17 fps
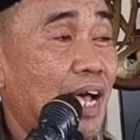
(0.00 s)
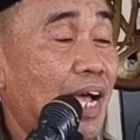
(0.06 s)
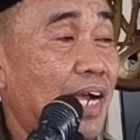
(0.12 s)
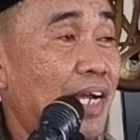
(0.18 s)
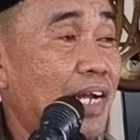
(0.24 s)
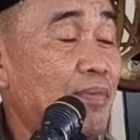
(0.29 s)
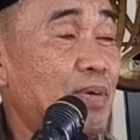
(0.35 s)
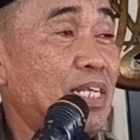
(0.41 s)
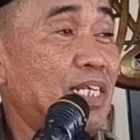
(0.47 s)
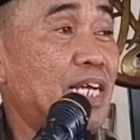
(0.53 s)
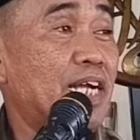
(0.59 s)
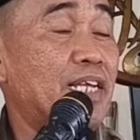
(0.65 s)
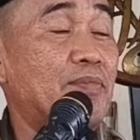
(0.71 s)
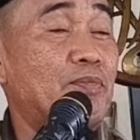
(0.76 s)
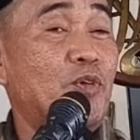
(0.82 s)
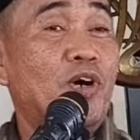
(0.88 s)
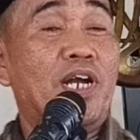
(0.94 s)
agan
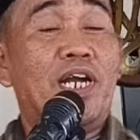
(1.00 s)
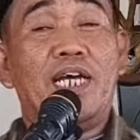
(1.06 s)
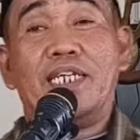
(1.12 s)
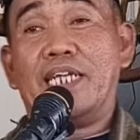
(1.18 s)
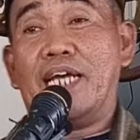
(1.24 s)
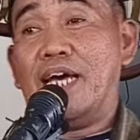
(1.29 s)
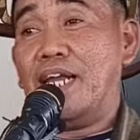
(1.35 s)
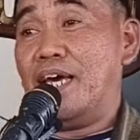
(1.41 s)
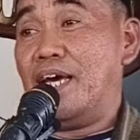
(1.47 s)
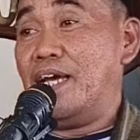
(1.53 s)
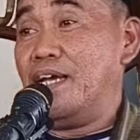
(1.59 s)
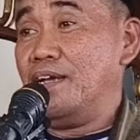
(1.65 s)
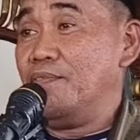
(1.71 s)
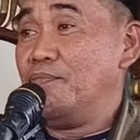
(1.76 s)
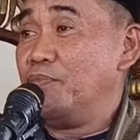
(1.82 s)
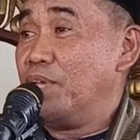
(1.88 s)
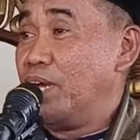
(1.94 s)
pancaji pung Allah taala,
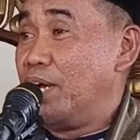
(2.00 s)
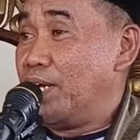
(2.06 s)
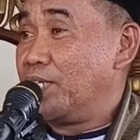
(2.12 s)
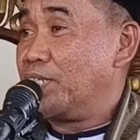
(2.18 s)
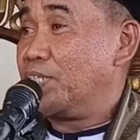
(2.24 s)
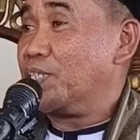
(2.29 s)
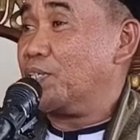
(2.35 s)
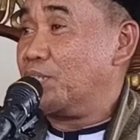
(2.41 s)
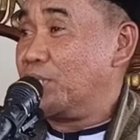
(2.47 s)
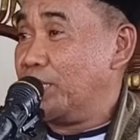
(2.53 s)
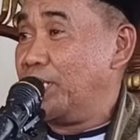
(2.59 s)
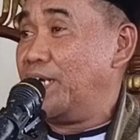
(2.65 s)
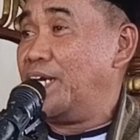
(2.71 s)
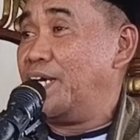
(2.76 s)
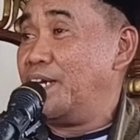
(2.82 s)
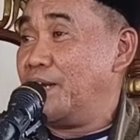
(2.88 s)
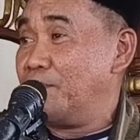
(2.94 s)

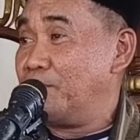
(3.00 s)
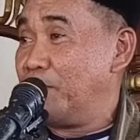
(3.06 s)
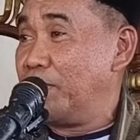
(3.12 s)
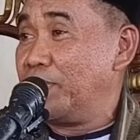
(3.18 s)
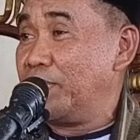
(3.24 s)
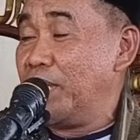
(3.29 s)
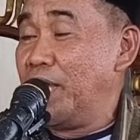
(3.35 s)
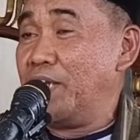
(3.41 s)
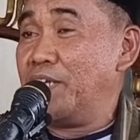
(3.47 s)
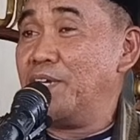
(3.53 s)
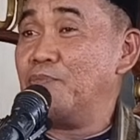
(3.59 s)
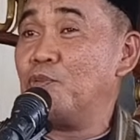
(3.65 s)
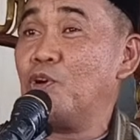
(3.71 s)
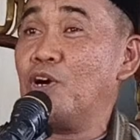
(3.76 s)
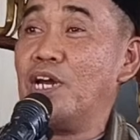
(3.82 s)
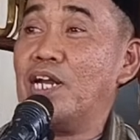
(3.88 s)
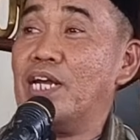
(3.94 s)
asosineng na pancaji
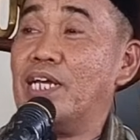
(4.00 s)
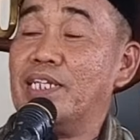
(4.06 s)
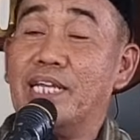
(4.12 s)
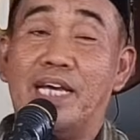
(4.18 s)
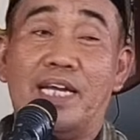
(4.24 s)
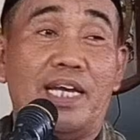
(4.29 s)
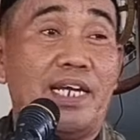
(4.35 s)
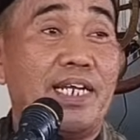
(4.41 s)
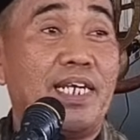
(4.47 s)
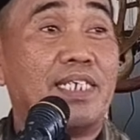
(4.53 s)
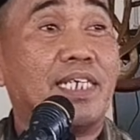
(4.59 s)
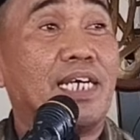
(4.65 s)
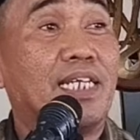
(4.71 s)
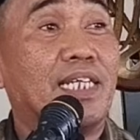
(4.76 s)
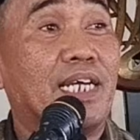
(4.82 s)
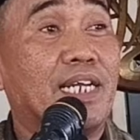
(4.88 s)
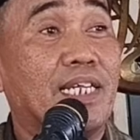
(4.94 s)
pung Allah taala
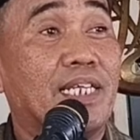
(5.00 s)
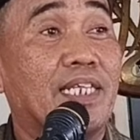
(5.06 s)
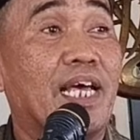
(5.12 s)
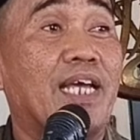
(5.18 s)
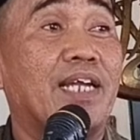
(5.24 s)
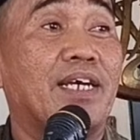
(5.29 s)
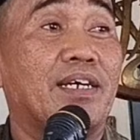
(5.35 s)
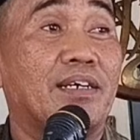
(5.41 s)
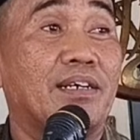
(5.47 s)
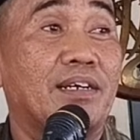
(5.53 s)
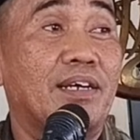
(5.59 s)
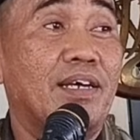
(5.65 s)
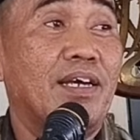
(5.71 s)
riasanya tanah tanang.